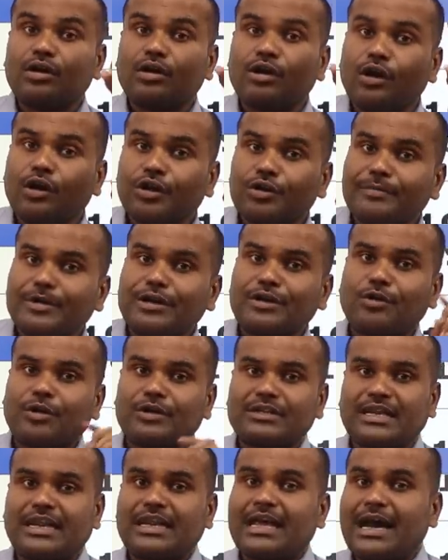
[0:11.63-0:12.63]
கவர்மெண்ட்
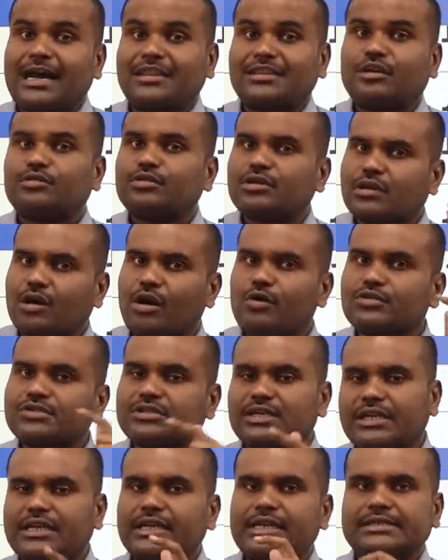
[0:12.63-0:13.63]
கோட்டாவில் அதாவது
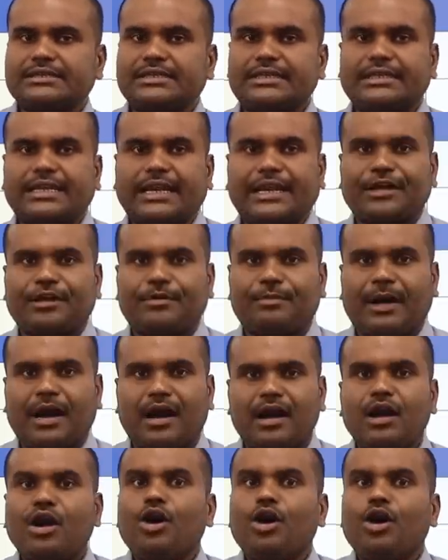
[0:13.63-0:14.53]
கவுன்சிலிங்லே சீட் கிடைக்குமா